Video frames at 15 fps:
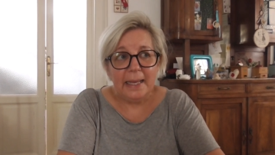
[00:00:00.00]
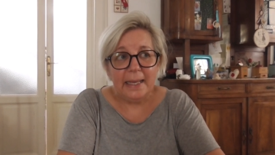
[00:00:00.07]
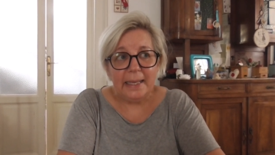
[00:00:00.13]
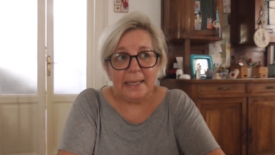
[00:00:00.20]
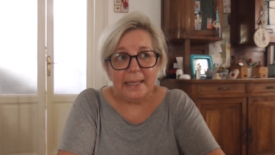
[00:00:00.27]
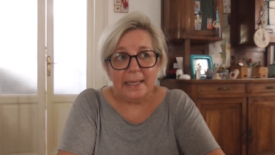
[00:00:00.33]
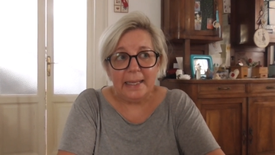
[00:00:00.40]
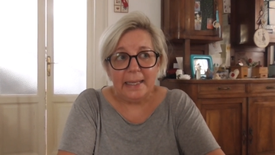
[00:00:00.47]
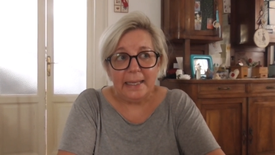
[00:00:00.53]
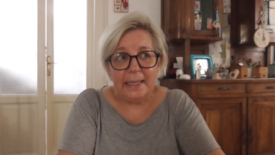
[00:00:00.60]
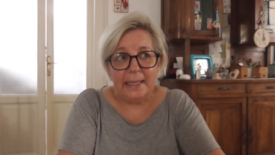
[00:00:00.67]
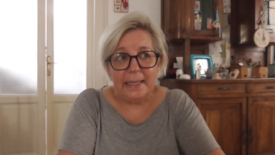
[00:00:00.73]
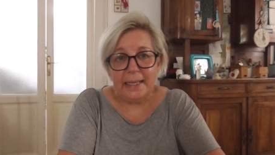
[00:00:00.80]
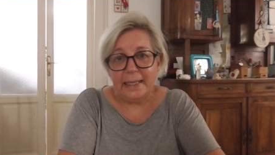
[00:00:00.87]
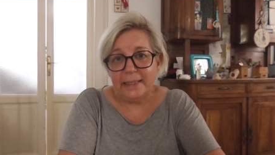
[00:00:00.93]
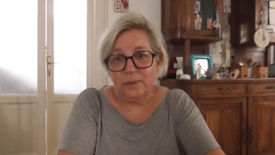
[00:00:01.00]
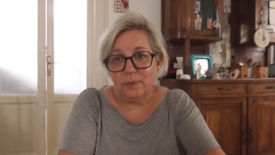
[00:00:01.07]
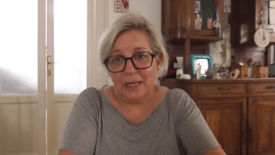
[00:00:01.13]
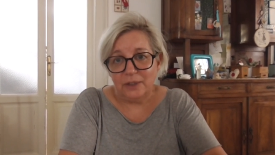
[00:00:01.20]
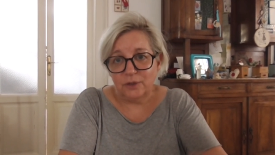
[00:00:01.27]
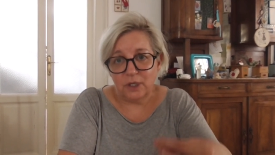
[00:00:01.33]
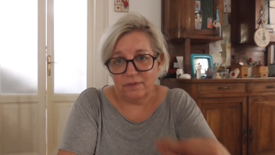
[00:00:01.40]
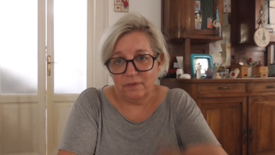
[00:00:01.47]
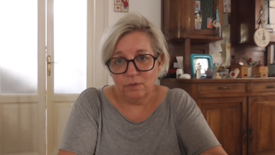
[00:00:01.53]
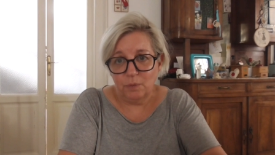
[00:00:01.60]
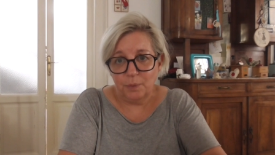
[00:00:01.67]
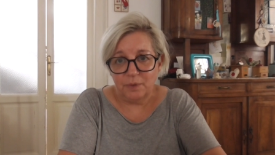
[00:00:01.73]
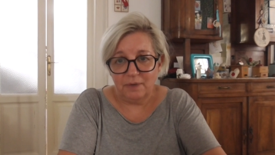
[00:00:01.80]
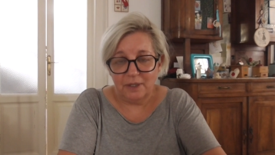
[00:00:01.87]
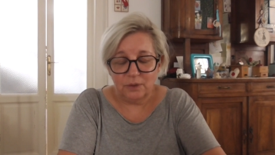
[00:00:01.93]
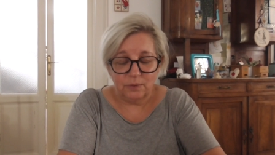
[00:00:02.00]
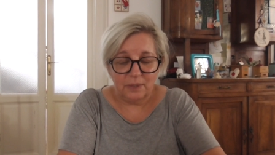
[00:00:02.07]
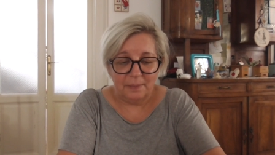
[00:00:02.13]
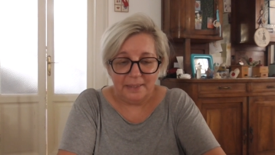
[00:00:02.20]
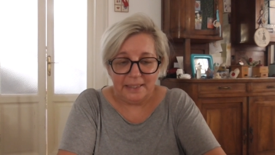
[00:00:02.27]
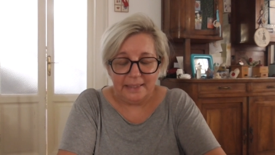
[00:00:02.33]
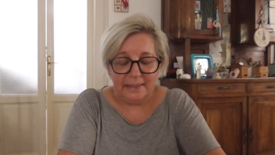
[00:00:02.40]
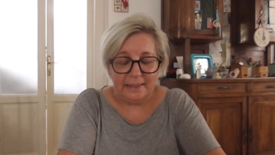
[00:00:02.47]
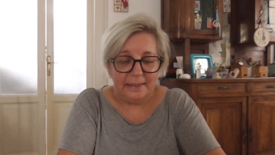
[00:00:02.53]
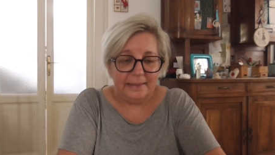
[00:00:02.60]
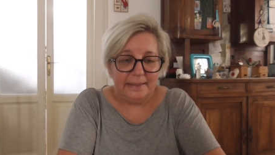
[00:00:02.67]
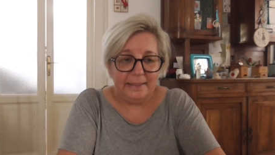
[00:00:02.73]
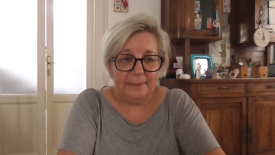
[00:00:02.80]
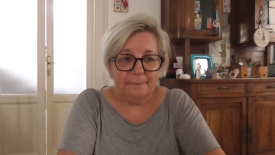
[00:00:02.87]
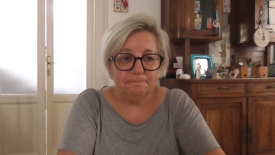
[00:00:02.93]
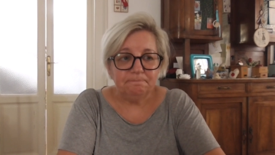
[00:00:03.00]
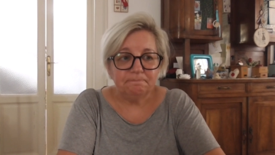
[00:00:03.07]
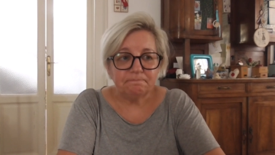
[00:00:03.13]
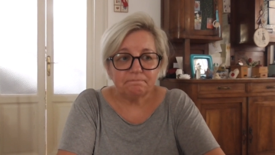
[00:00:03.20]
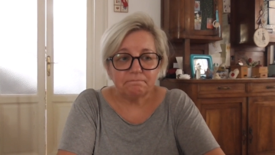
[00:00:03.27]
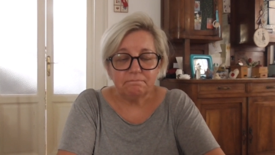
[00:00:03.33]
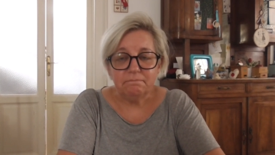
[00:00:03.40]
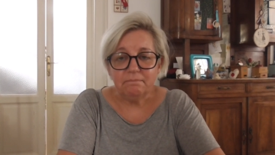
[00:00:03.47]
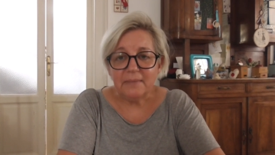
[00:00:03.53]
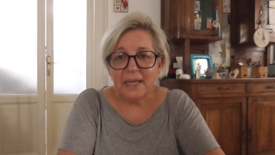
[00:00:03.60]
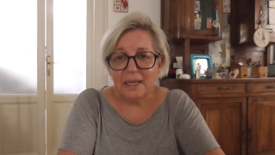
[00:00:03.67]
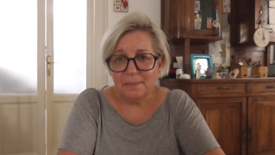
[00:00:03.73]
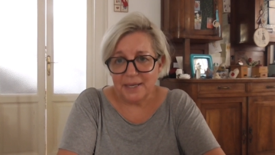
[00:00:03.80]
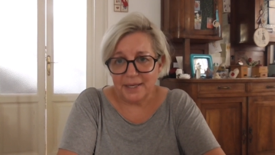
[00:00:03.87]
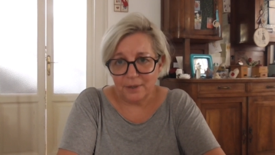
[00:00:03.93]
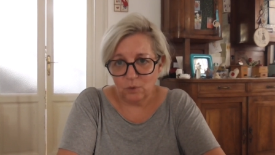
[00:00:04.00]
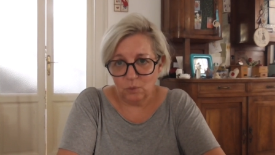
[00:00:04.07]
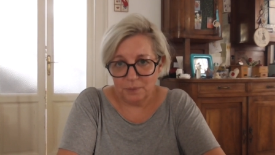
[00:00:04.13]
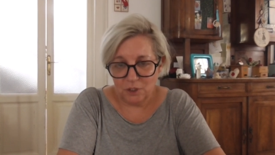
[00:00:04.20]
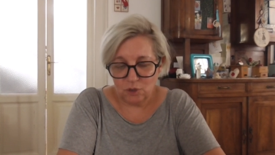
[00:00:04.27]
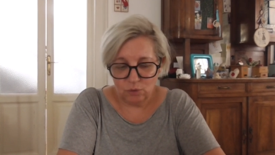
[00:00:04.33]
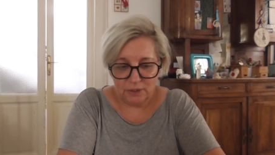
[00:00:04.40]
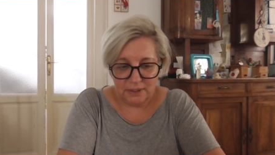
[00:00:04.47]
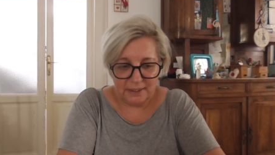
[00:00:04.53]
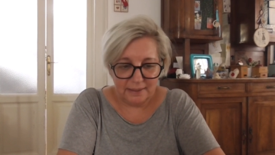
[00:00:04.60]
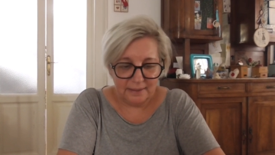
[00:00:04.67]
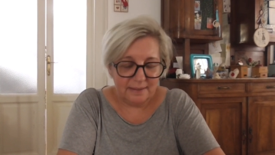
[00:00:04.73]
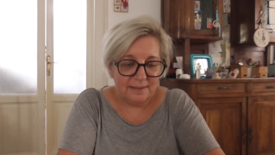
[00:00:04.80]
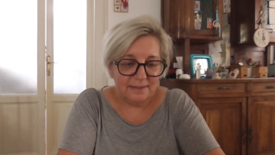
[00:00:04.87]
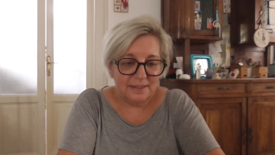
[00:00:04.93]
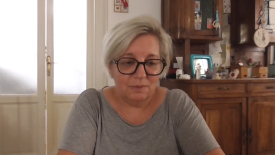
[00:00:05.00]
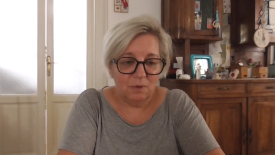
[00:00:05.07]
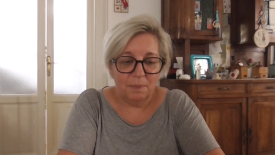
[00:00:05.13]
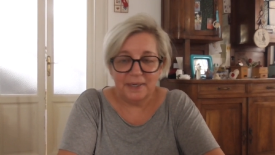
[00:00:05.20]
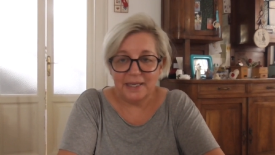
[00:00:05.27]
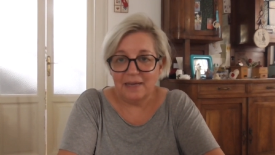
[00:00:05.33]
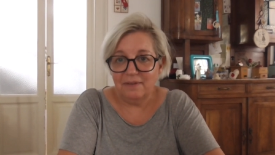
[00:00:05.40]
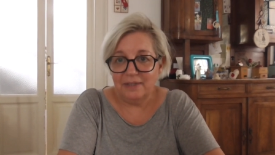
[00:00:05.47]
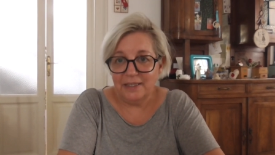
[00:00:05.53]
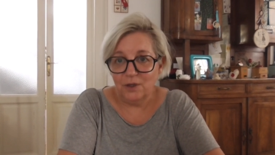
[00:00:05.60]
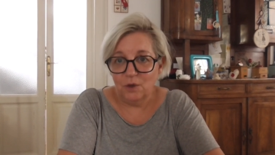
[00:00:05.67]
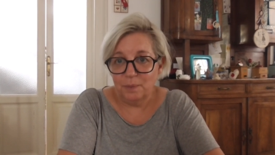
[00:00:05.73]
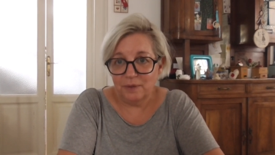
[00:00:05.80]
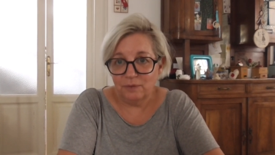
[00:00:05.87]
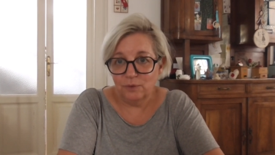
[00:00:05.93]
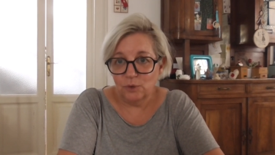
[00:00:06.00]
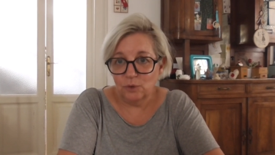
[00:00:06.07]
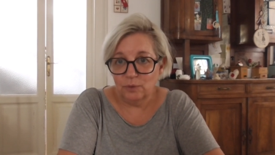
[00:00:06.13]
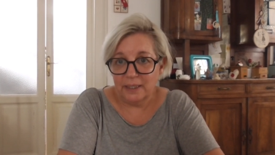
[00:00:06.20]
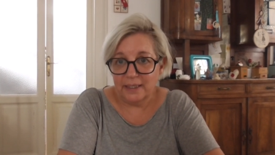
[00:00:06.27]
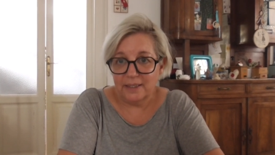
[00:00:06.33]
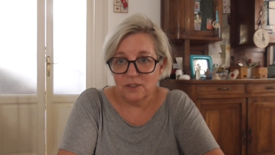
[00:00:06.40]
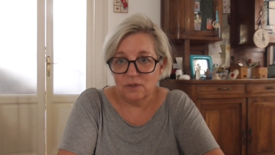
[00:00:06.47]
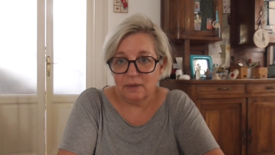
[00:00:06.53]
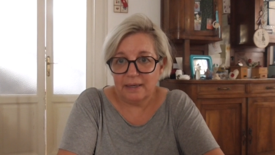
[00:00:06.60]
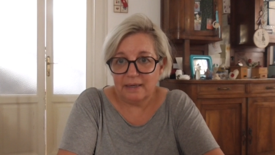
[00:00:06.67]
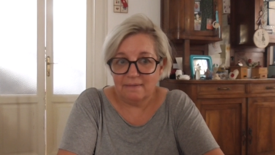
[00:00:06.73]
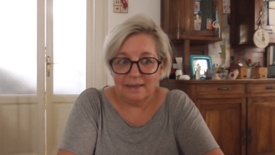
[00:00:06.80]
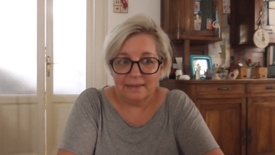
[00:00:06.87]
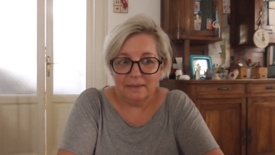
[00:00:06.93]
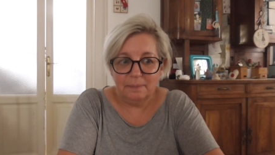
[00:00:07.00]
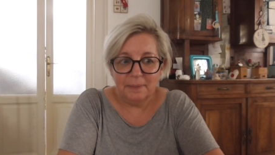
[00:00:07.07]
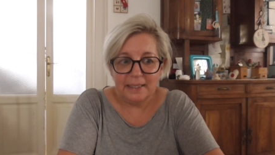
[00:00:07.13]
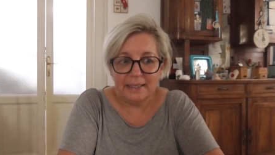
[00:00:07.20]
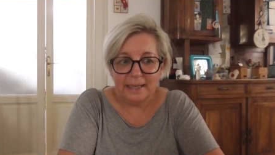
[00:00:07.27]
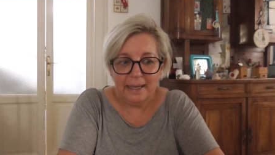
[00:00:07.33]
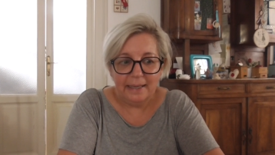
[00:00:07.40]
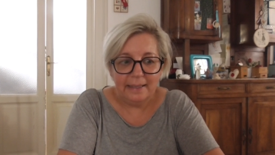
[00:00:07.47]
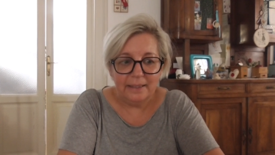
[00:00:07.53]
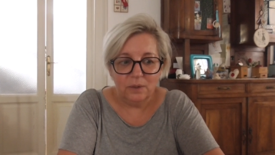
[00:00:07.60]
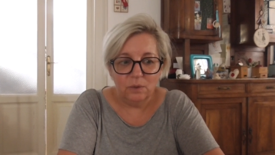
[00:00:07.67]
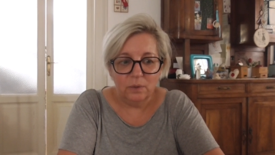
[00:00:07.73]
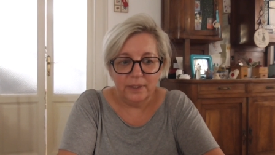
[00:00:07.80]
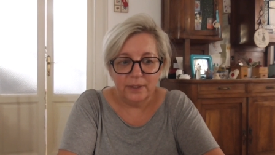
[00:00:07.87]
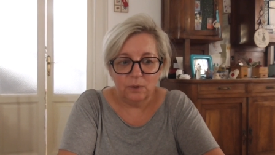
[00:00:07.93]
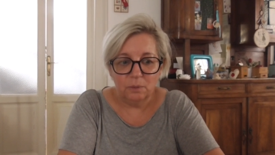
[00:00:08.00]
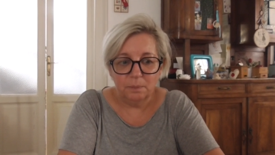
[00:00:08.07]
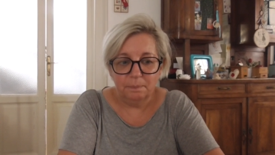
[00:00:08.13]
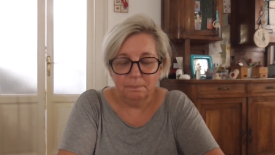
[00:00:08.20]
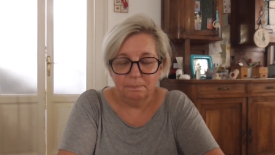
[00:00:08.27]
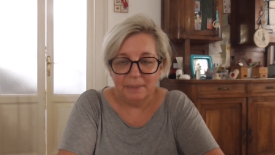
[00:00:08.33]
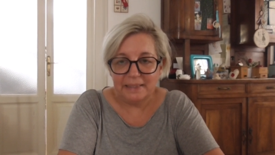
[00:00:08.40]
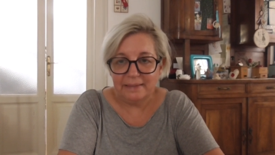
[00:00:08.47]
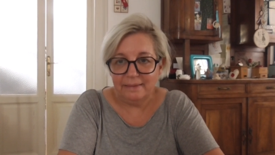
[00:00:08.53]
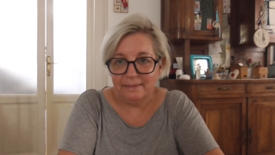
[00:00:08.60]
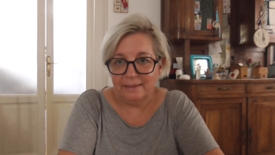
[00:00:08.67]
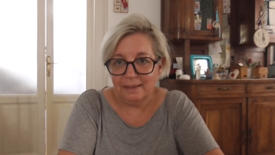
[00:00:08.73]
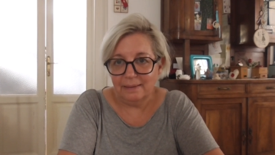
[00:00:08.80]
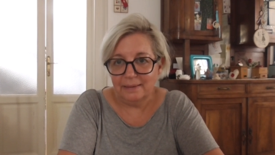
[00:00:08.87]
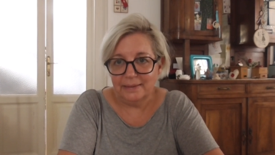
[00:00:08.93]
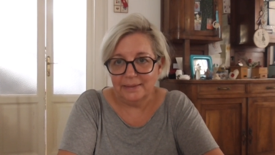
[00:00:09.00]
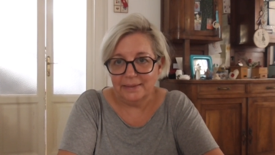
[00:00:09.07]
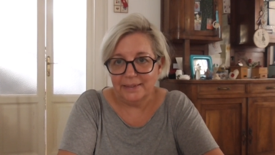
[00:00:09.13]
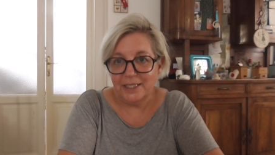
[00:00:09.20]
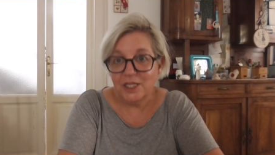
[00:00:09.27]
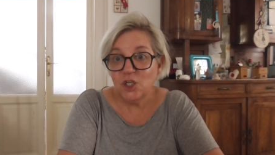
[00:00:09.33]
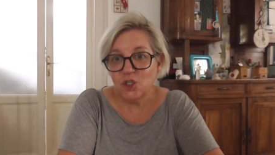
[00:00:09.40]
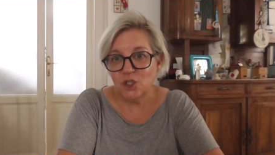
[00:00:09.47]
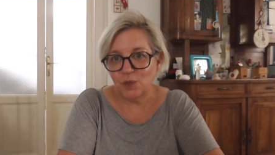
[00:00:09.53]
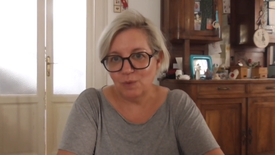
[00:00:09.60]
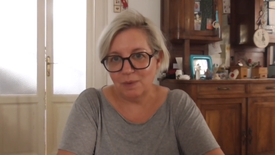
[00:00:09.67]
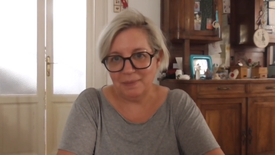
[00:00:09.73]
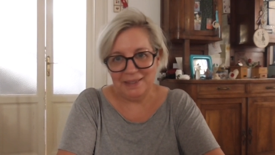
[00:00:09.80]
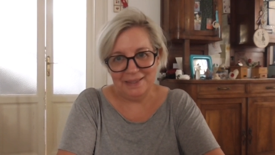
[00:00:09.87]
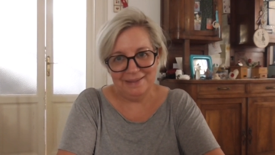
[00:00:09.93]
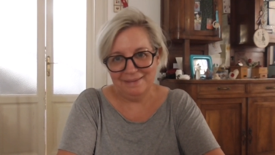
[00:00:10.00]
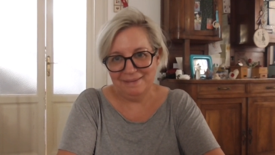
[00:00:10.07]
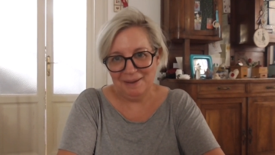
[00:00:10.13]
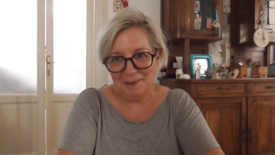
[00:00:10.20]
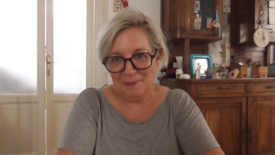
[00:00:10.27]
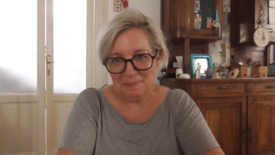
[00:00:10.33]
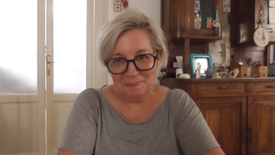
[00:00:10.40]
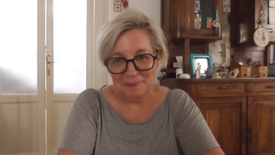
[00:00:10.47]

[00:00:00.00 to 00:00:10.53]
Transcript: e, e di un altro avevo provato una mini taglia e mi erano piaciuti tantissimo. Perché vi dico per fortuna che sono arrivati? Perché io ero partita eh, ingenuamente